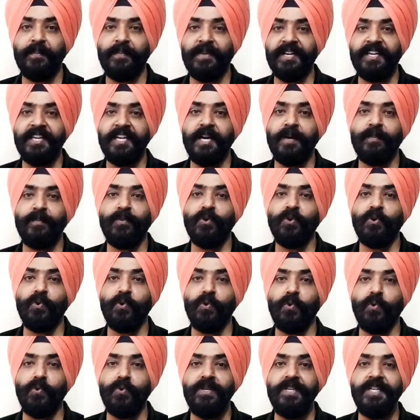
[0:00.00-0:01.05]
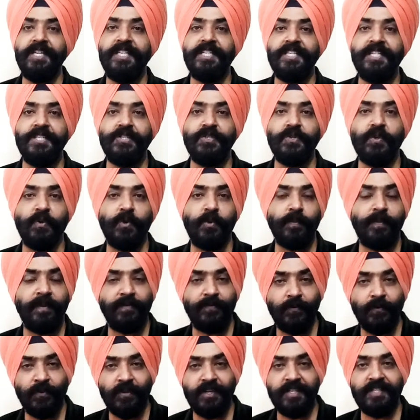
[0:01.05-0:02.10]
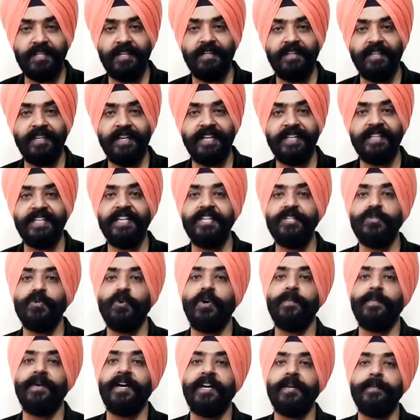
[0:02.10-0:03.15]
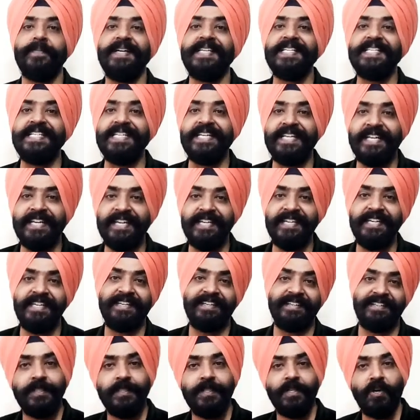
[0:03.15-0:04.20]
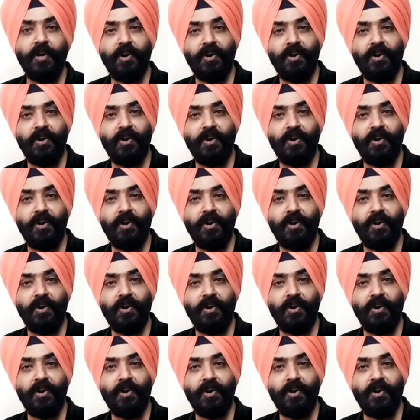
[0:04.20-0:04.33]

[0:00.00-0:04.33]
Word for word: बल्कि हम लोग उन चीज़ों के ऊपर फोकस करते रहते हैं जो हमारे पास नहीं है